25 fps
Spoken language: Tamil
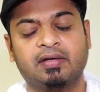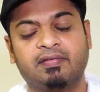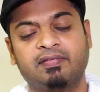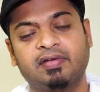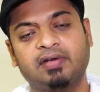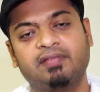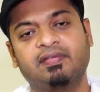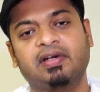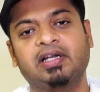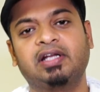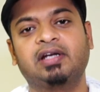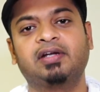
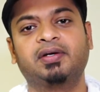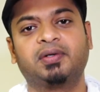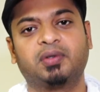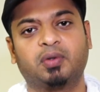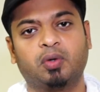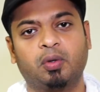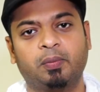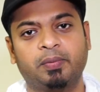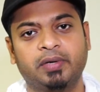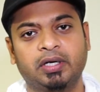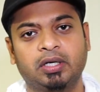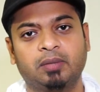விண்வெளியில்
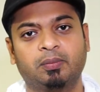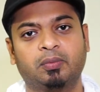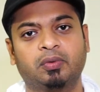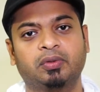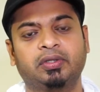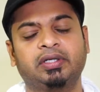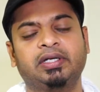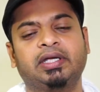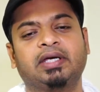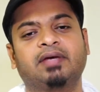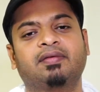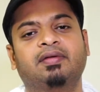இருக்கும் அப்படின்னும்
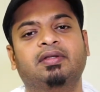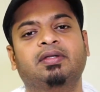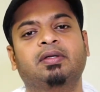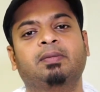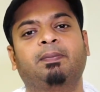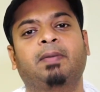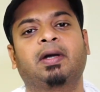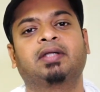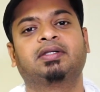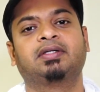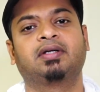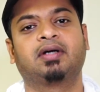போது நீங்கள் வந்து
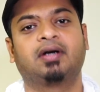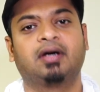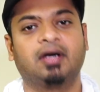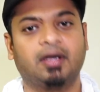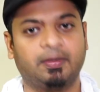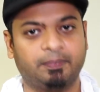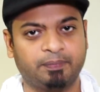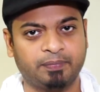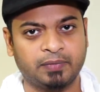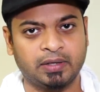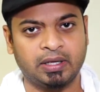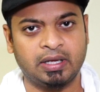
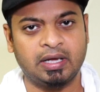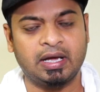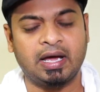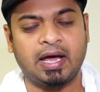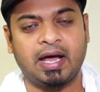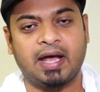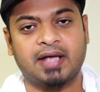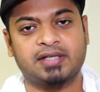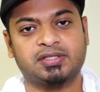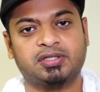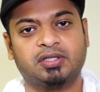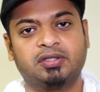பார்த்துருக்கலாம்
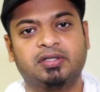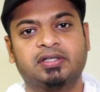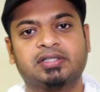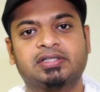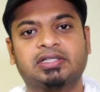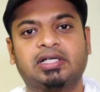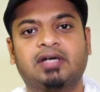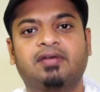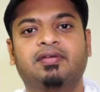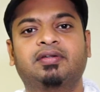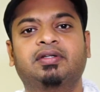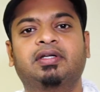
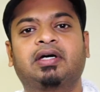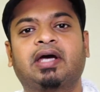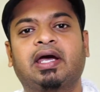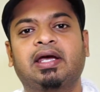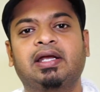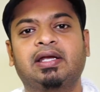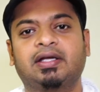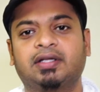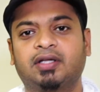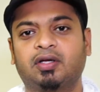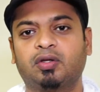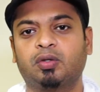ஆஸ்ட்ரோனட்ஸ்லாம் வந்து
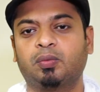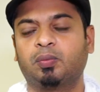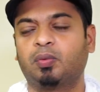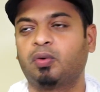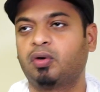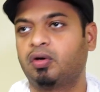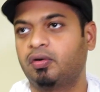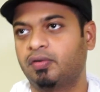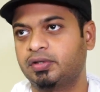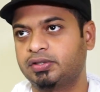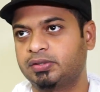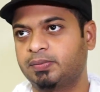கையில் ஏதாவது
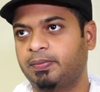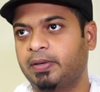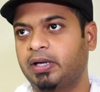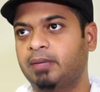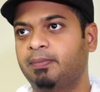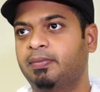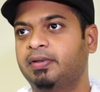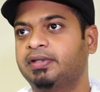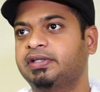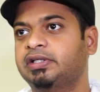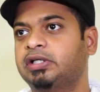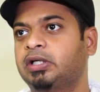பொருள் வச்சு
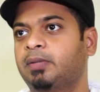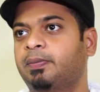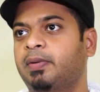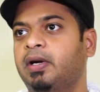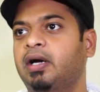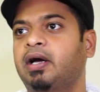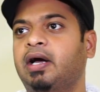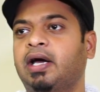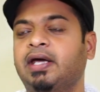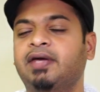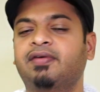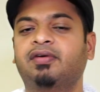பயன்படுத்திகிட்டு
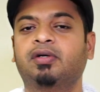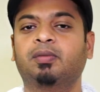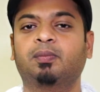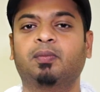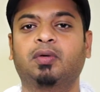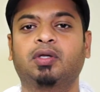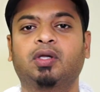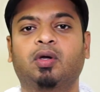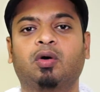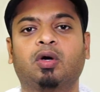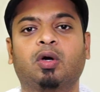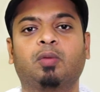இருப்பாங்க
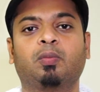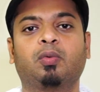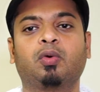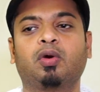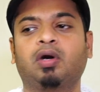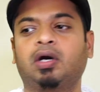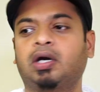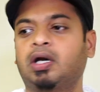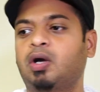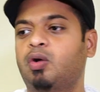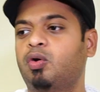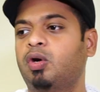கைவிடும்போது அவங்க
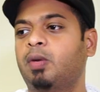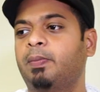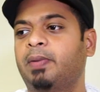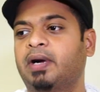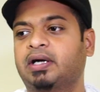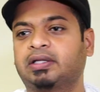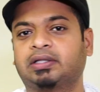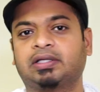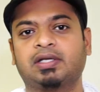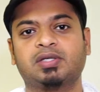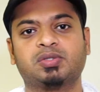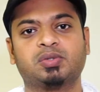பொருள்லாம் அவங்க
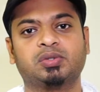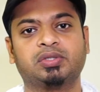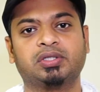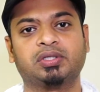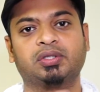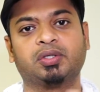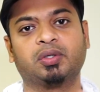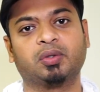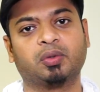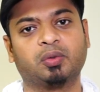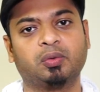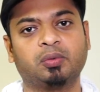பக்கத்துலேயே
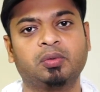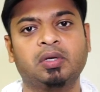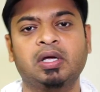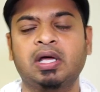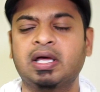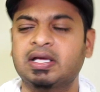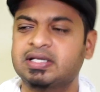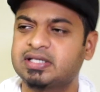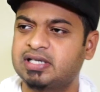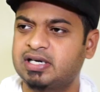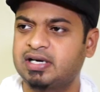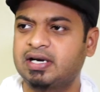சுற்றிட்டு இருக்கும்
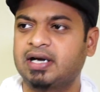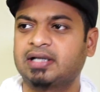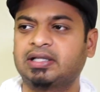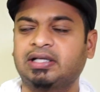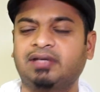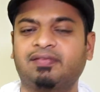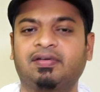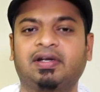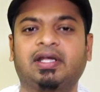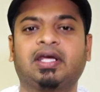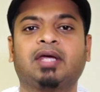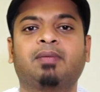சில
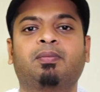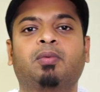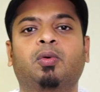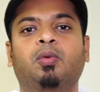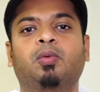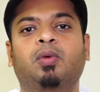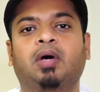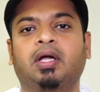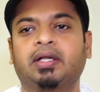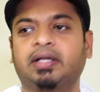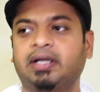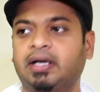நேரத்தில் விலகி
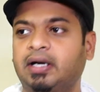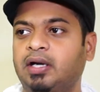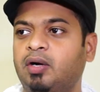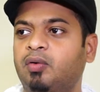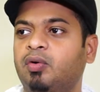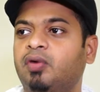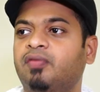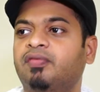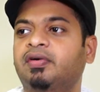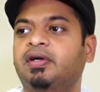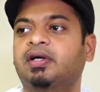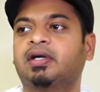போகும் அது ஏன்னா
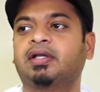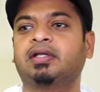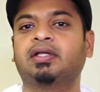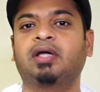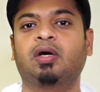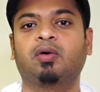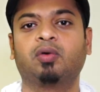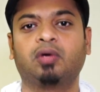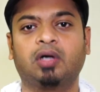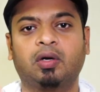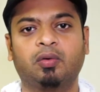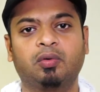அவங்க விடுறது
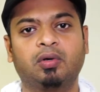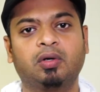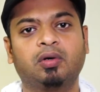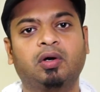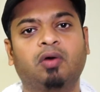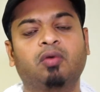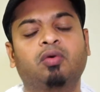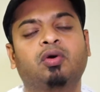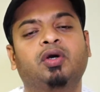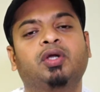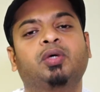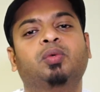அவங்க அவங்க
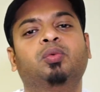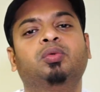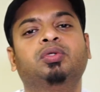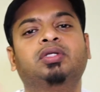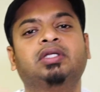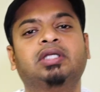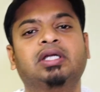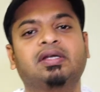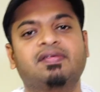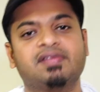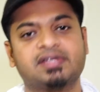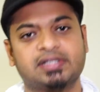அவங்களுடைய
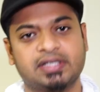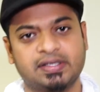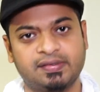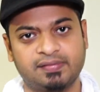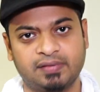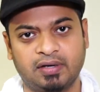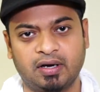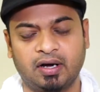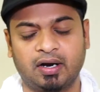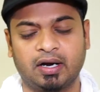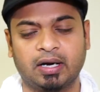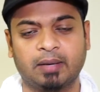உந்துதல் விசை
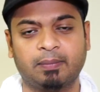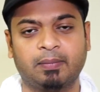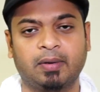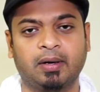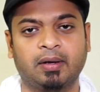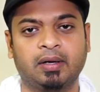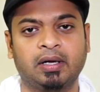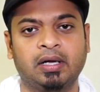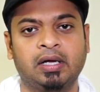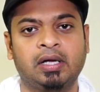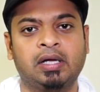காரணமாக